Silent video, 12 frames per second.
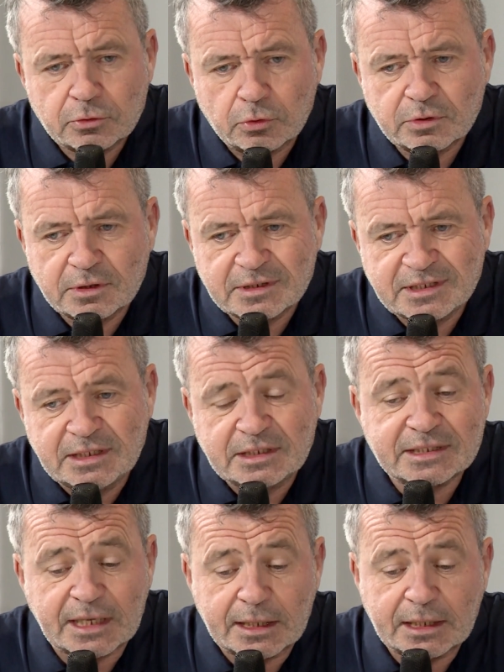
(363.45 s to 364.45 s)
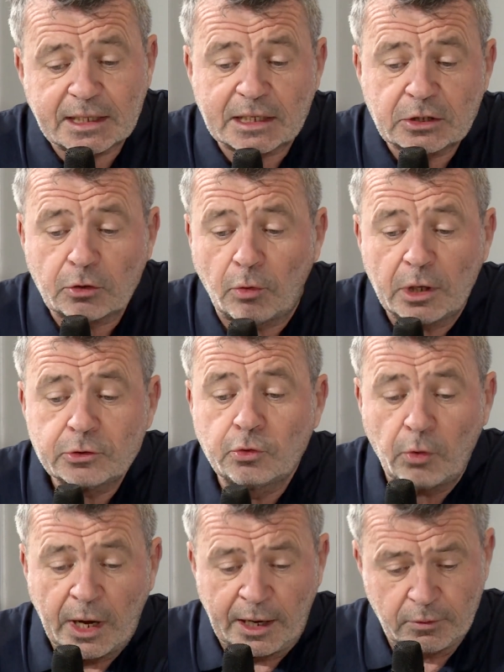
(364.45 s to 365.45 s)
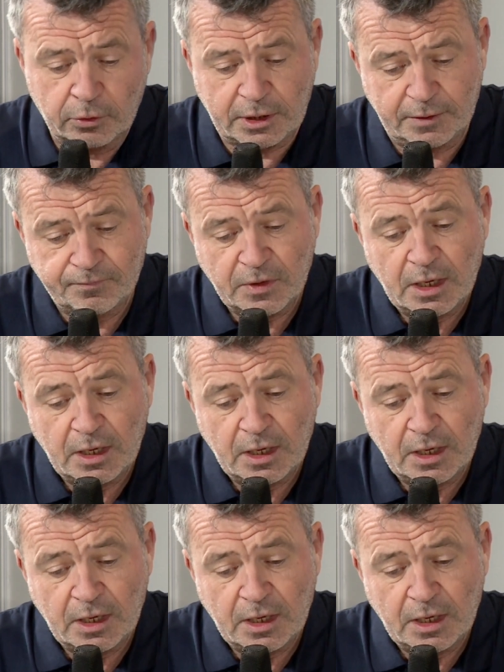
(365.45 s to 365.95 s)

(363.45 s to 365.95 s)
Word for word: donc 6, 5, 4, 3, 2, 1. OK.